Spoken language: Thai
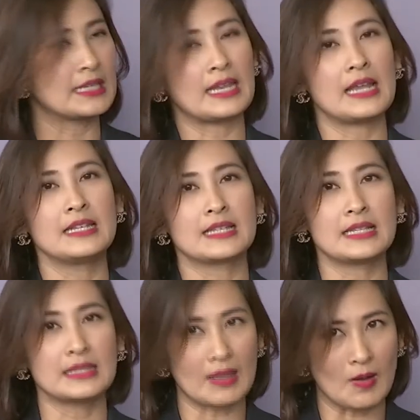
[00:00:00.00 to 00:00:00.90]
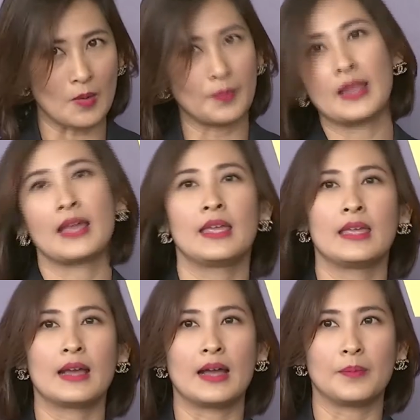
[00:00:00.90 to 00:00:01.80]
แต่ถ้าดิฉันตอบใน
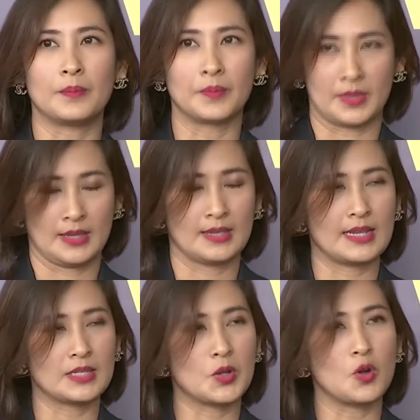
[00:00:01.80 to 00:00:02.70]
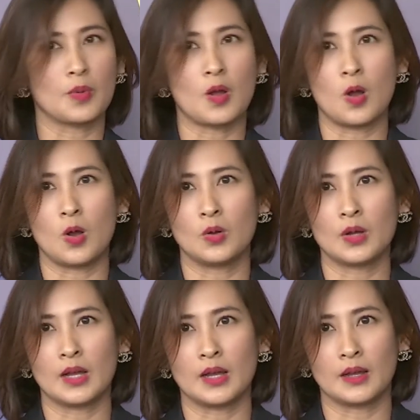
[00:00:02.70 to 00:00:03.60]
ในสโคปของ
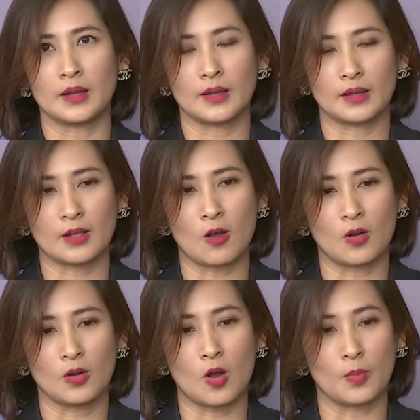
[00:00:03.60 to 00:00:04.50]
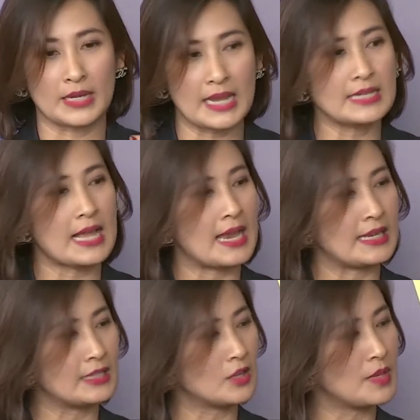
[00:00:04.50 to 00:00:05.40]
ของของประเทศไทย
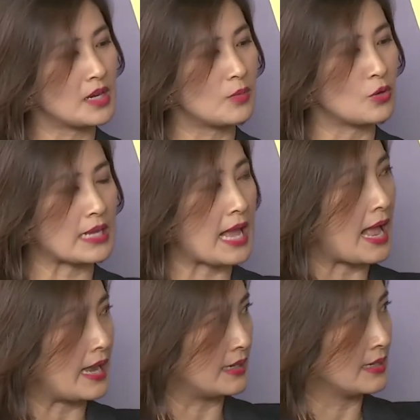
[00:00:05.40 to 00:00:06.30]
ที่ต้องมีกระบวนการ